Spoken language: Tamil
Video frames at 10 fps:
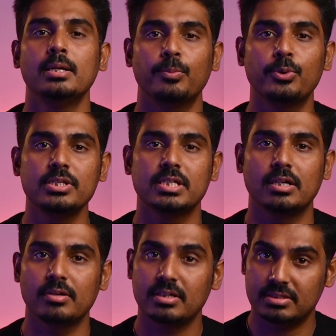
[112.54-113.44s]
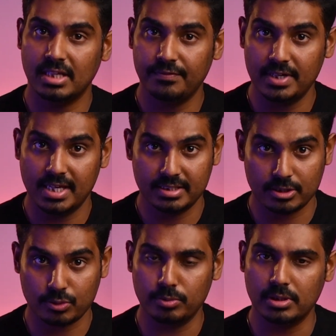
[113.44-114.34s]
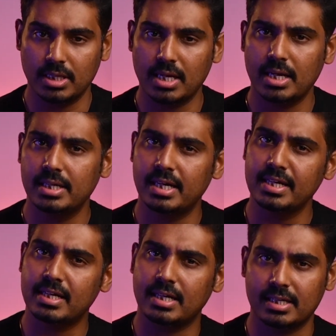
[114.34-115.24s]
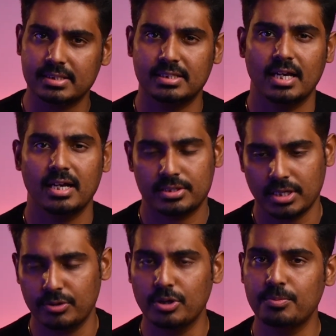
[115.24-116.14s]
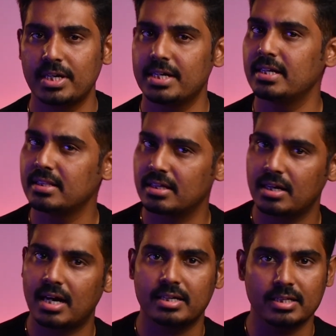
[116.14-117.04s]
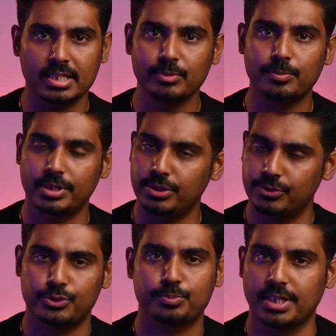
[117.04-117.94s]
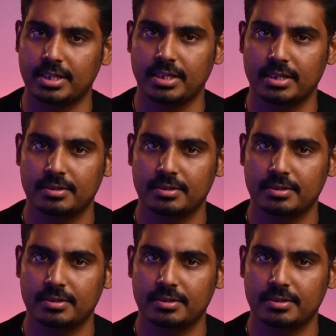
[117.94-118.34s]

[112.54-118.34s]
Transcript: முடிஞ்ச அளவுக்கு சேஃப்லி எஜெக்ட் கொடுங்க இல்லாட்டி கடைசியாக ஷட் டவுன் பண்ணிவிட்டு அந்த கார்டை ரிமூவ் பண்ணி யூஸ் பண்ணிக்கிங்க